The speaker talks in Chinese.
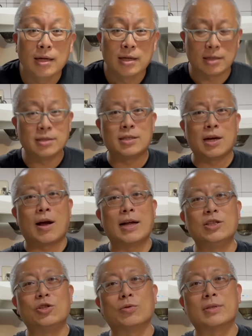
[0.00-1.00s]
可是小孩
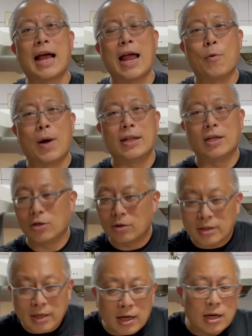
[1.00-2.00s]
子总是爱玩的。有一
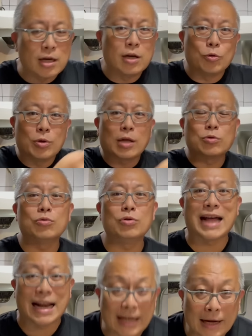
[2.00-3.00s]
天阖闾他出去
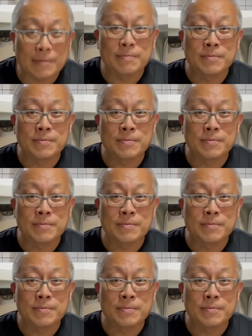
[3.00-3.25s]
打猎，